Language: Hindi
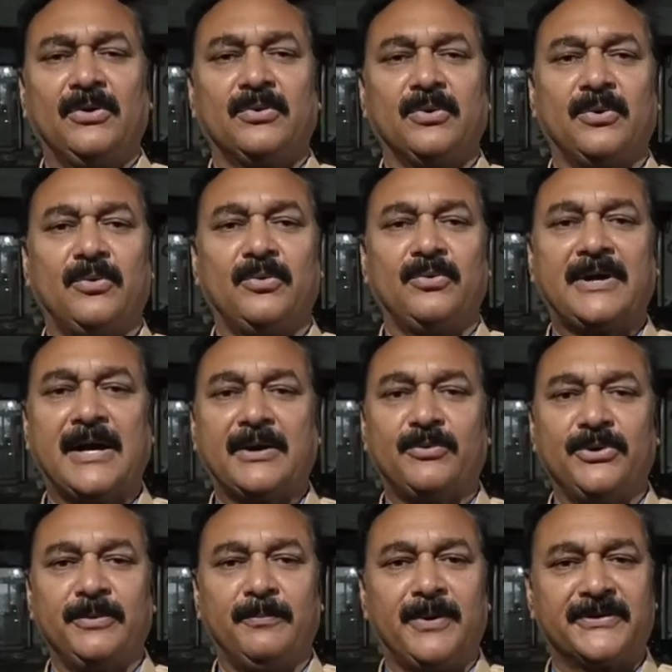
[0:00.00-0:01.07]
तो उनका
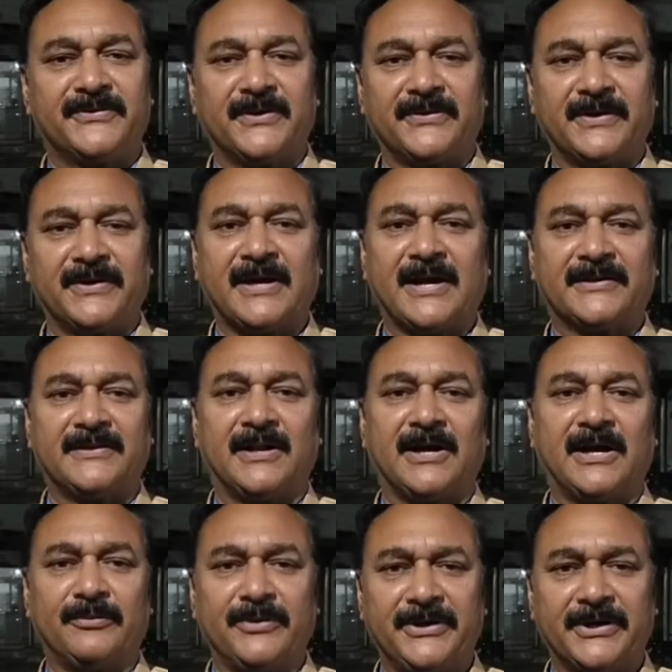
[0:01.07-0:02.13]
कोई बक्सर से खास
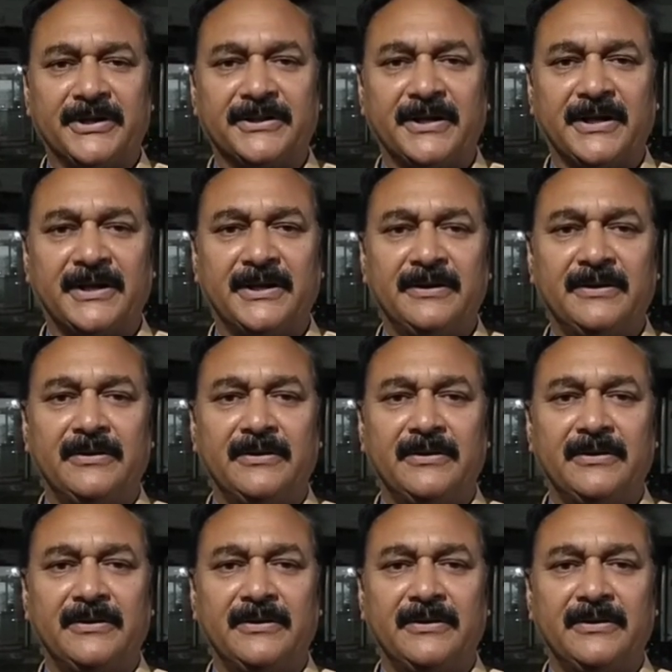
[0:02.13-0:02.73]
लगाव नहीं रहता है